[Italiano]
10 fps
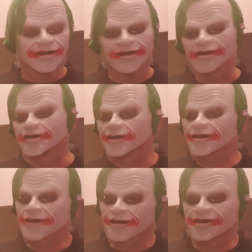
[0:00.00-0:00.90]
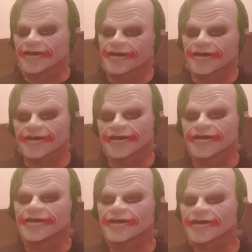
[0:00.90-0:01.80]
I milanisti
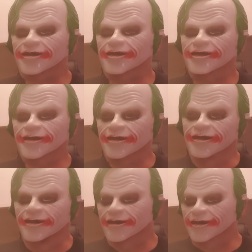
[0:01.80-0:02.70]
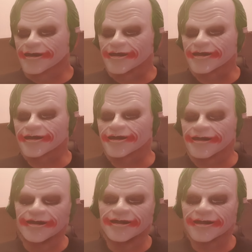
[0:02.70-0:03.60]
adesso vanno a
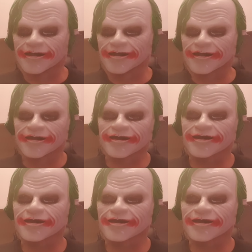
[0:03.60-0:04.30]
criticare,